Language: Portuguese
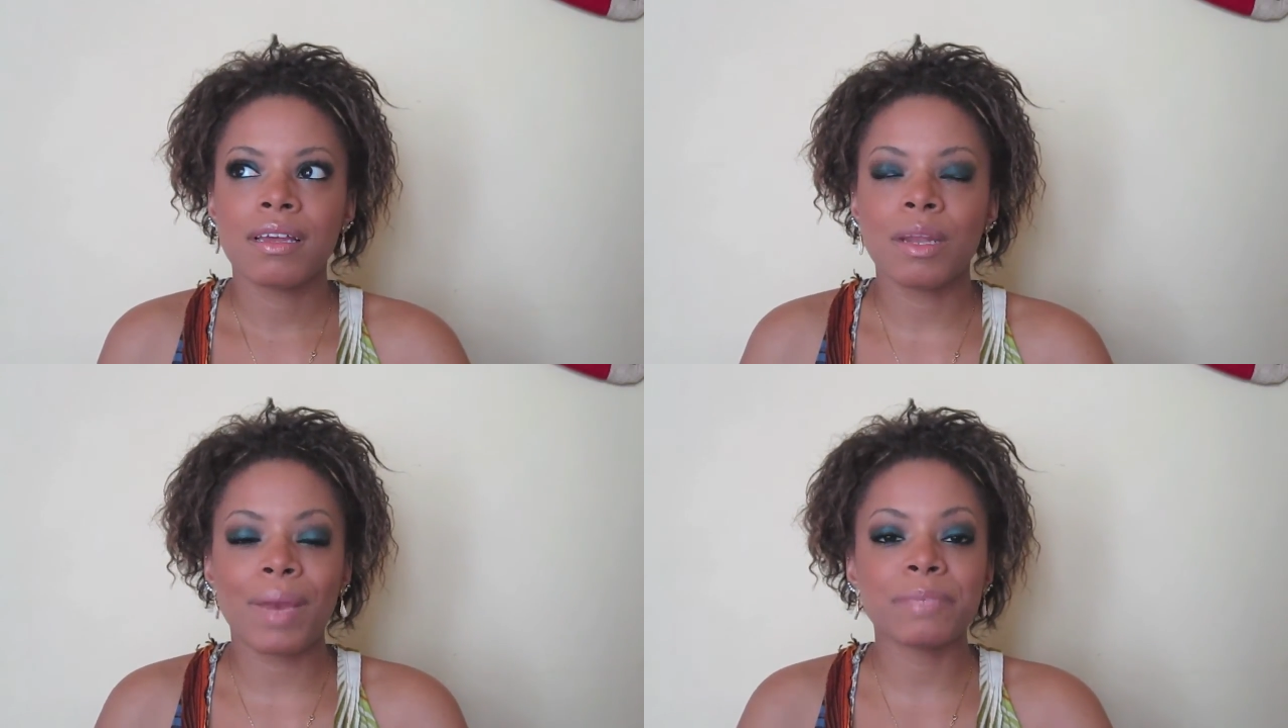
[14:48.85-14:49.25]

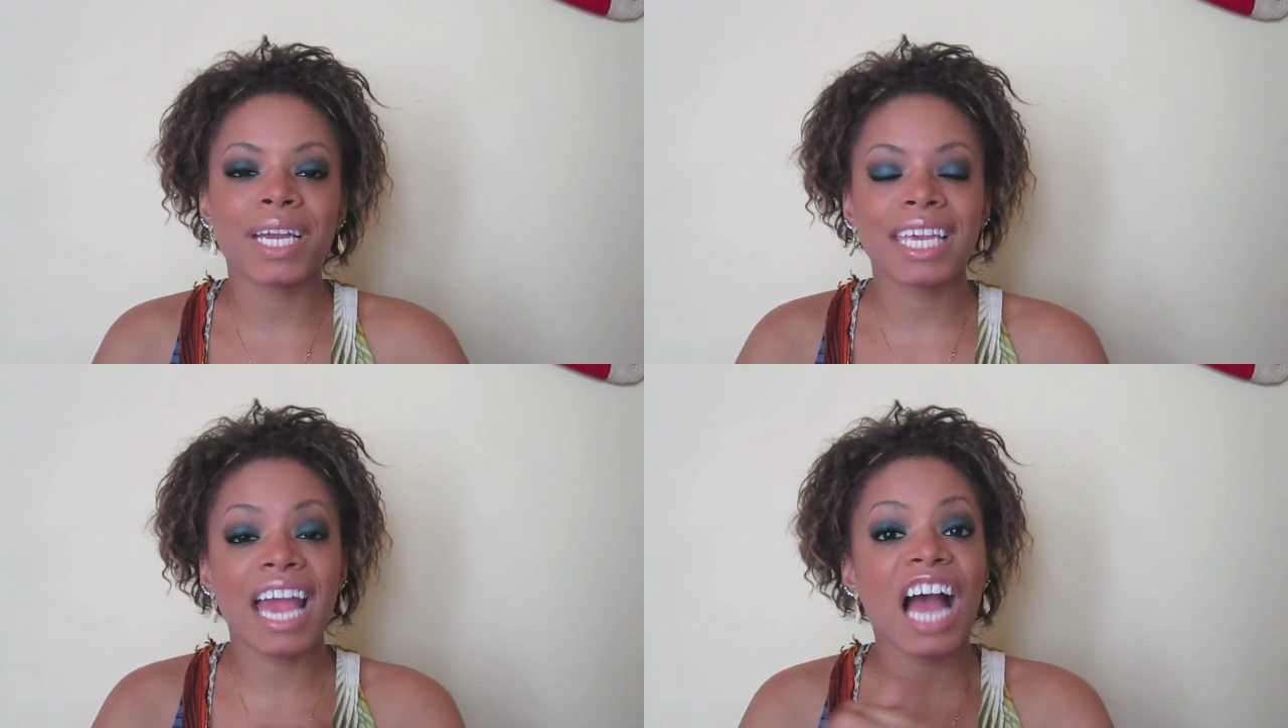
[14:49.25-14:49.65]
Não, mais
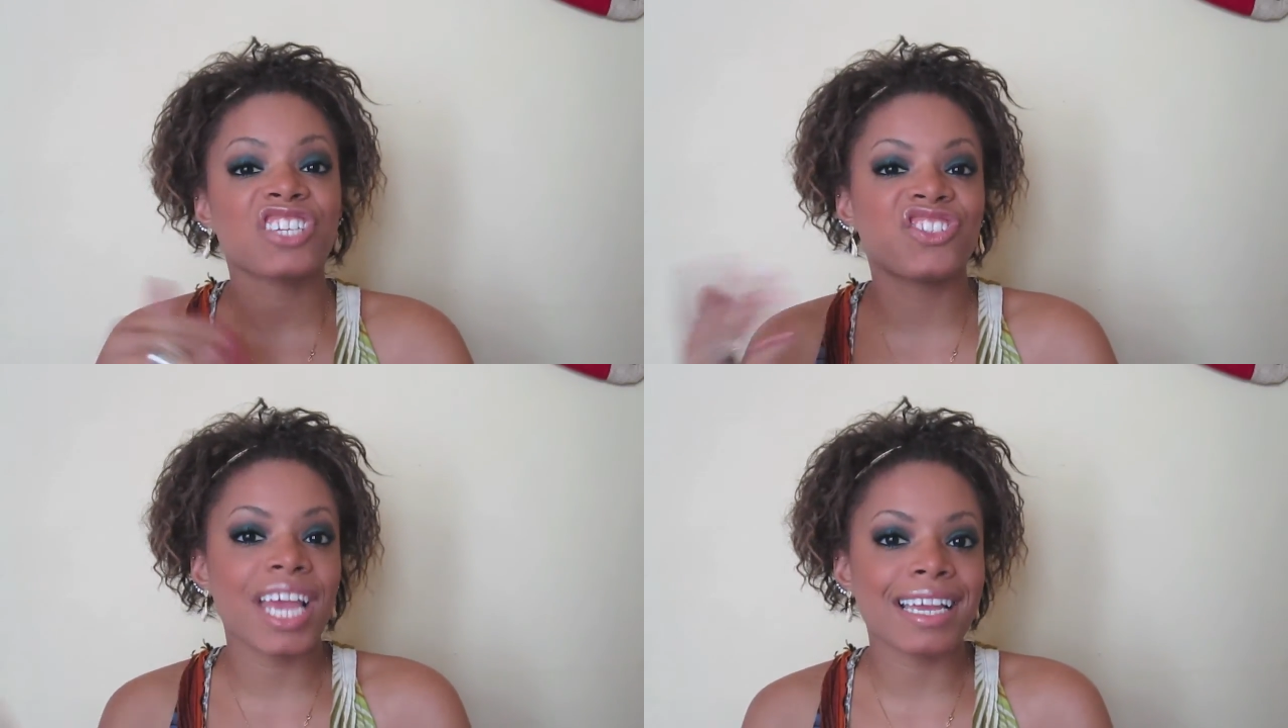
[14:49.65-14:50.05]

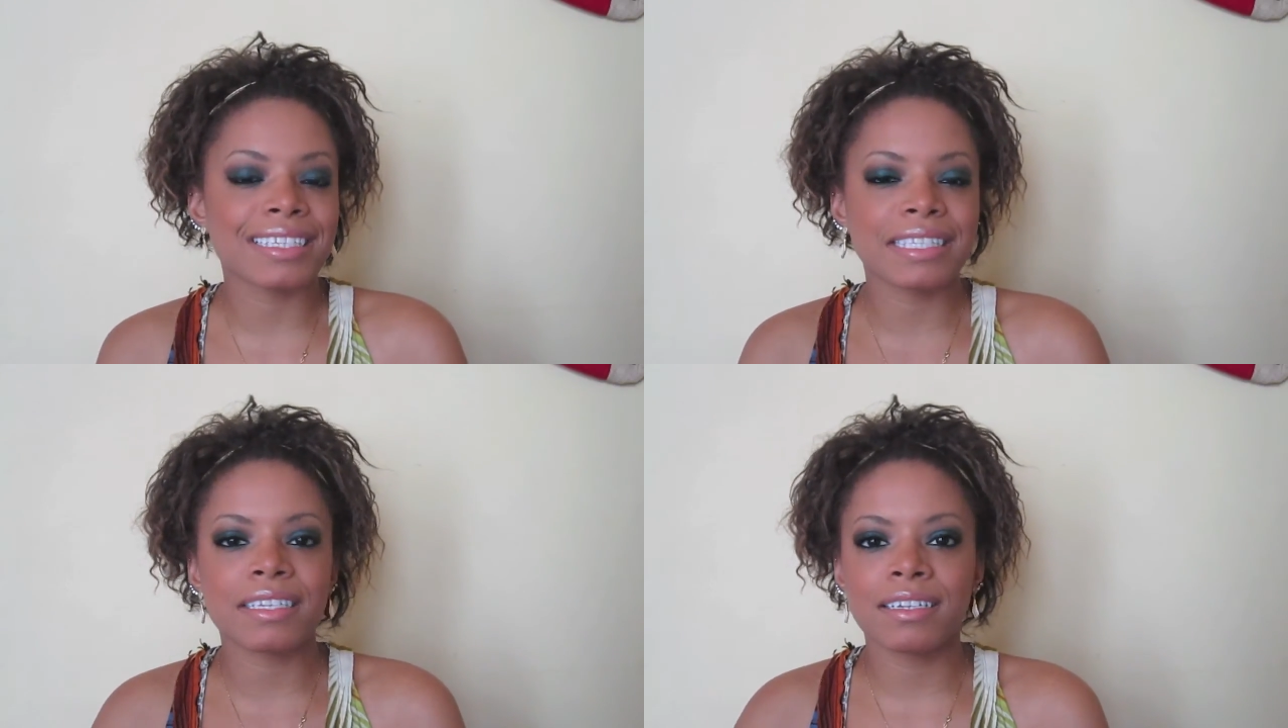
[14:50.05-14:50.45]

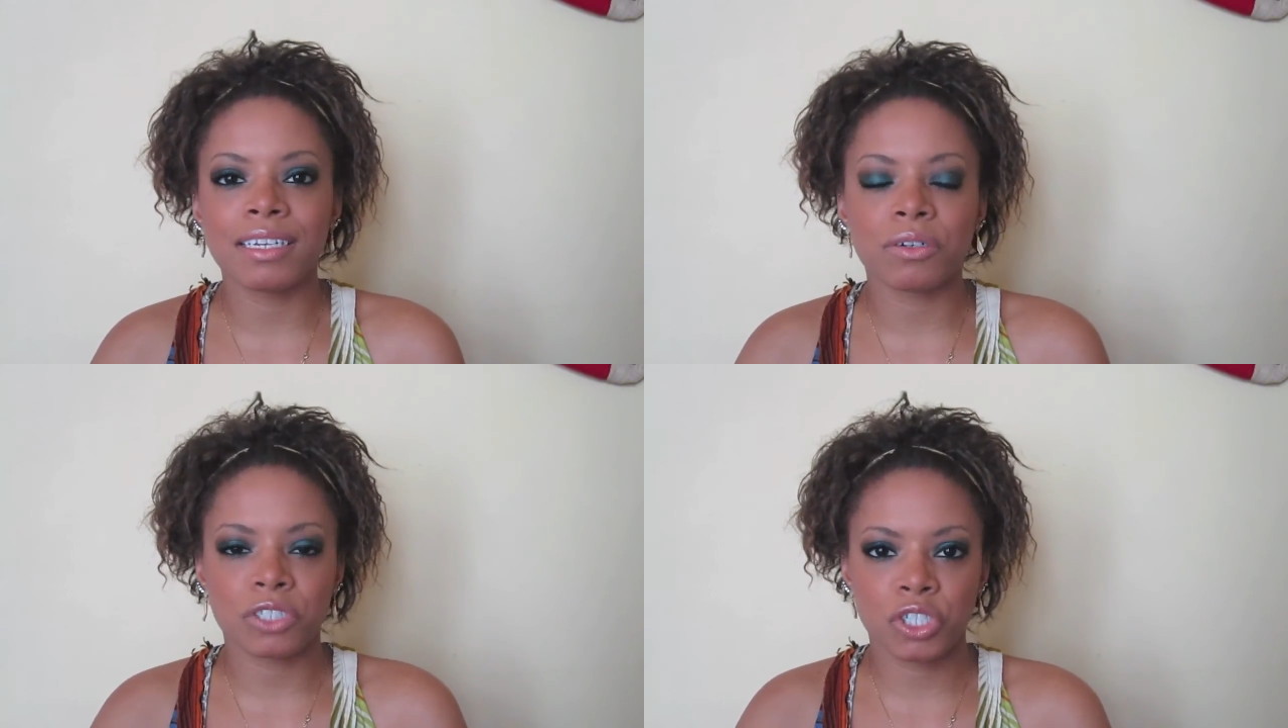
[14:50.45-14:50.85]
maquiagens.
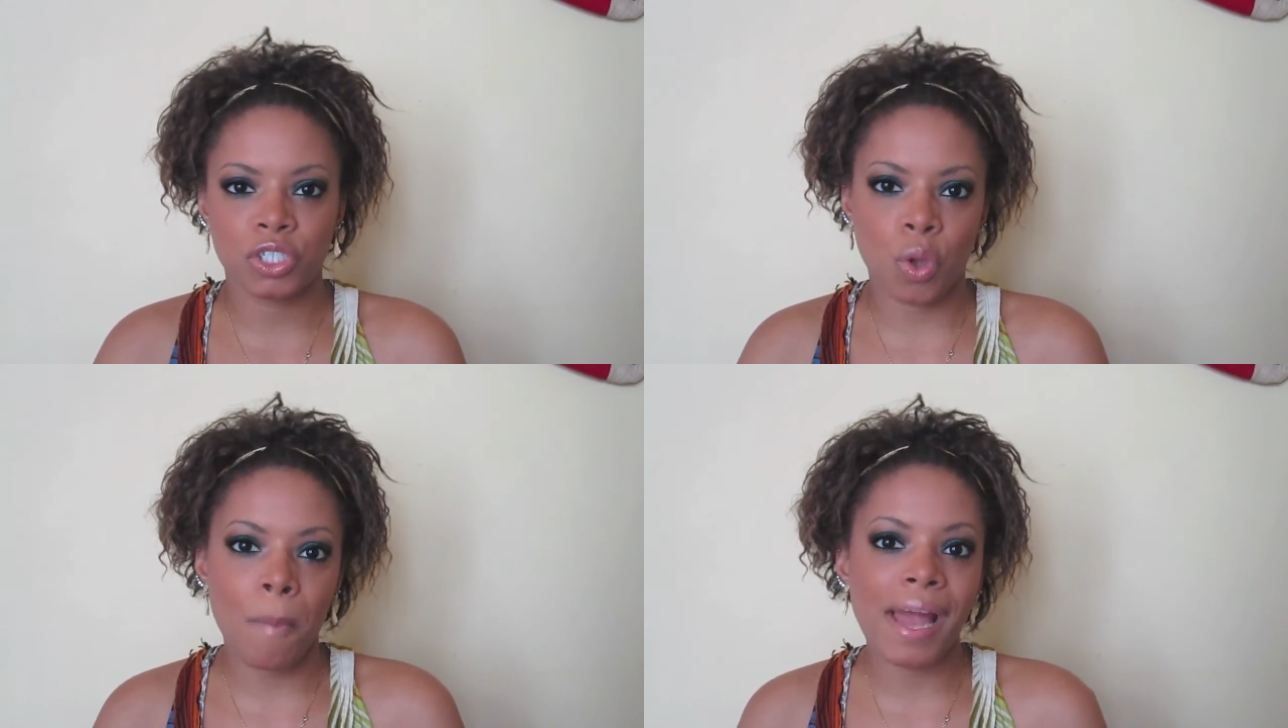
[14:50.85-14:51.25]
Não, acho que
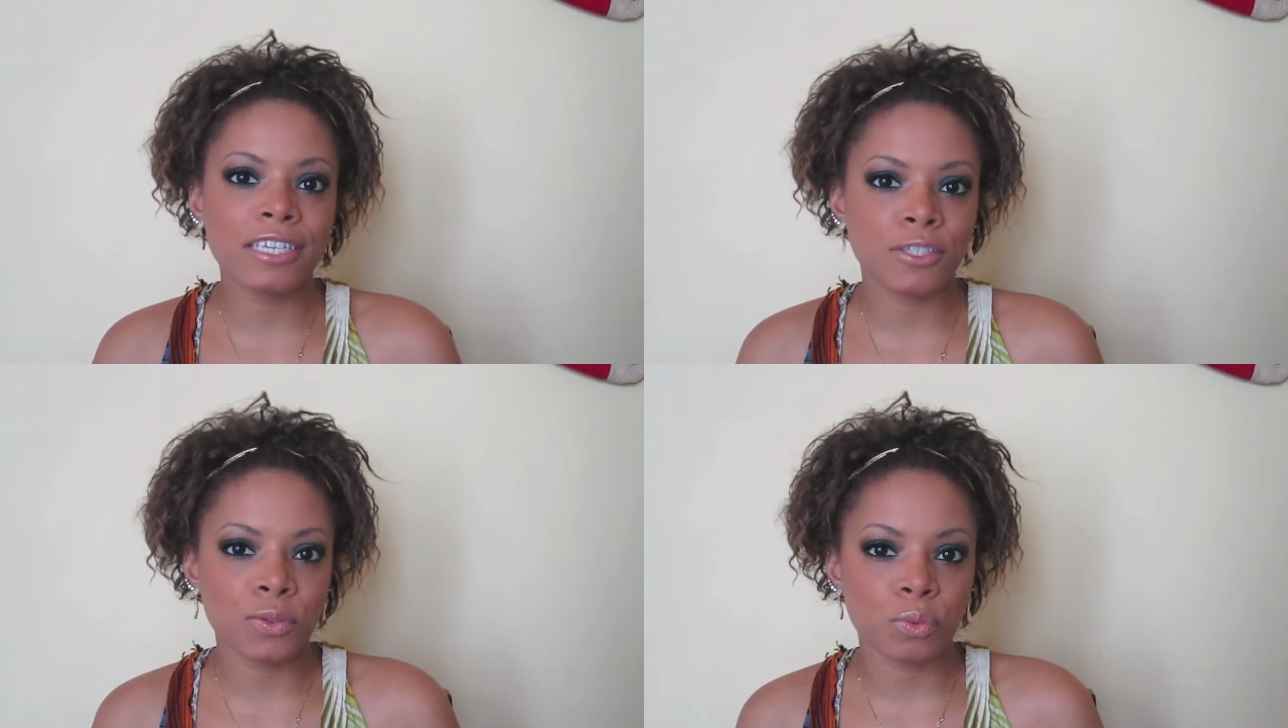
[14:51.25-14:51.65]
só
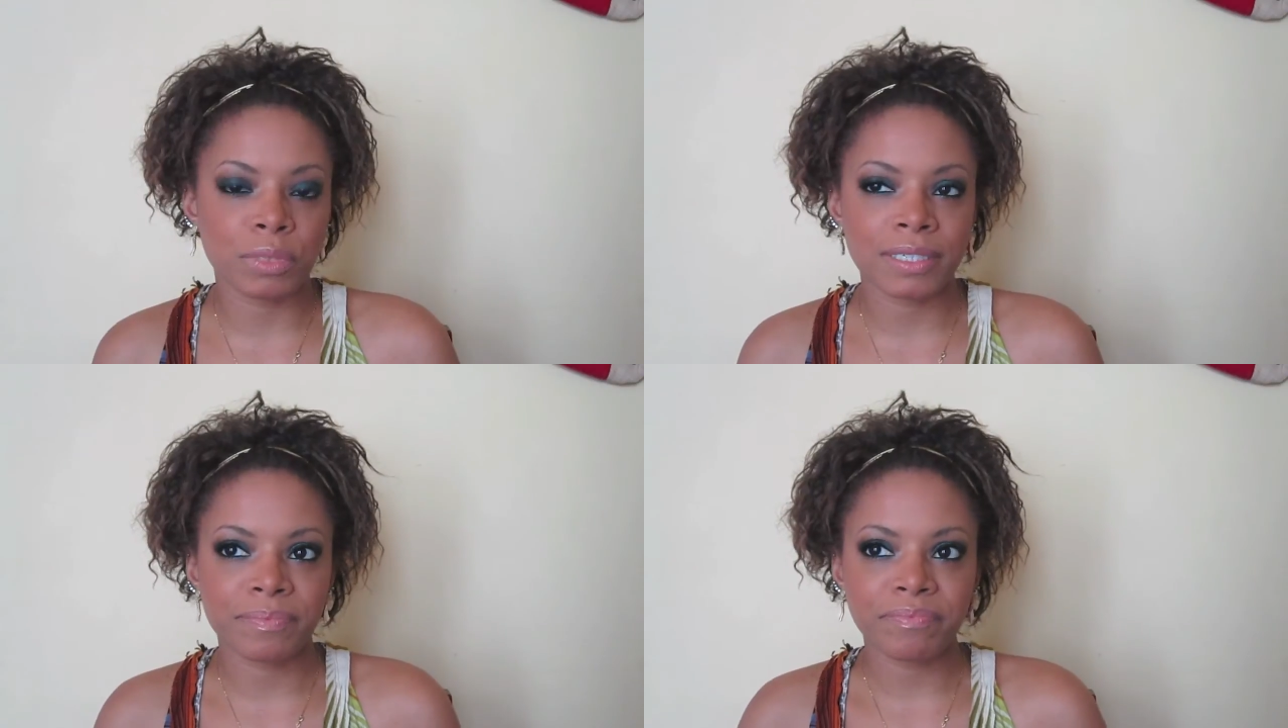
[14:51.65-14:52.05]
mais uma.